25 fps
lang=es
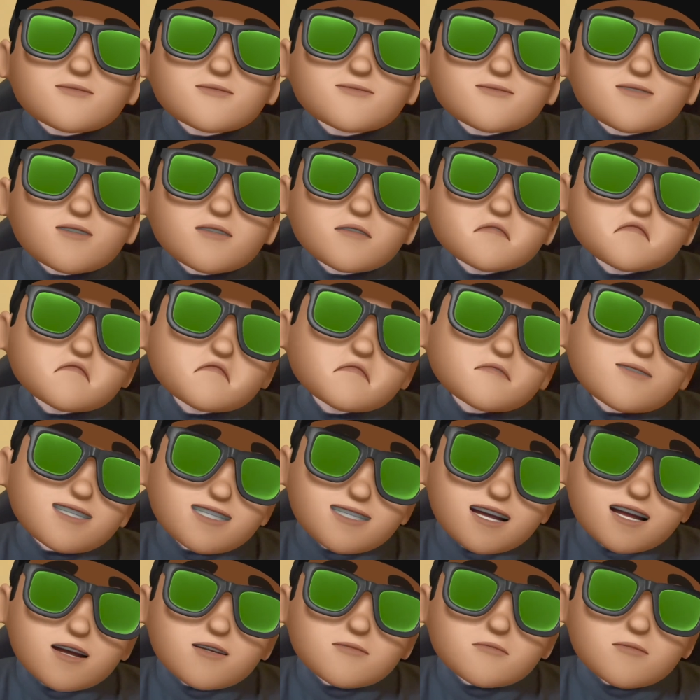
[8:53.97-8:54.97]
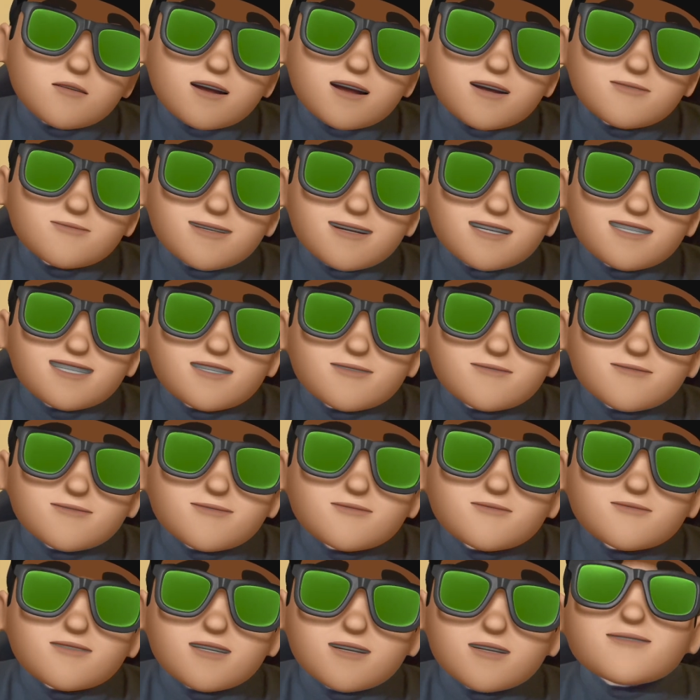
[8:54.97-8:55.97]
opción más adecuada para ese
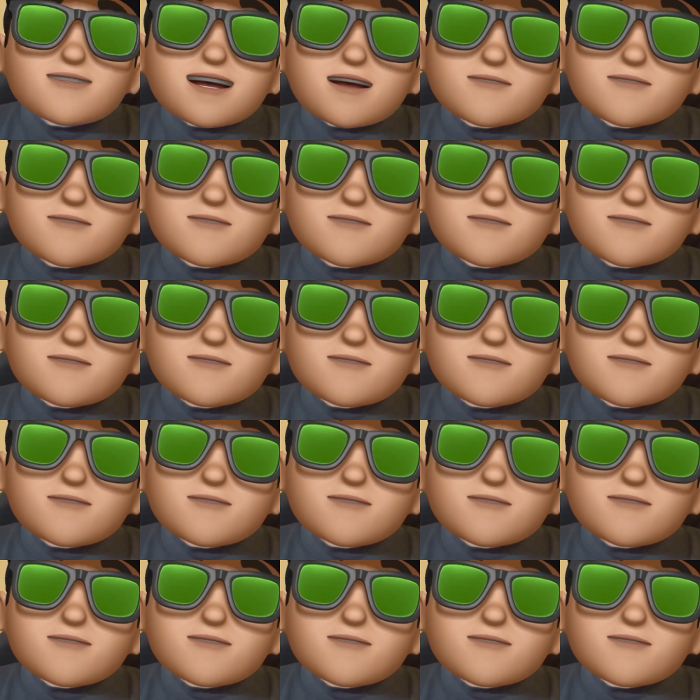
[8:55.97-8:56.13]
perfil.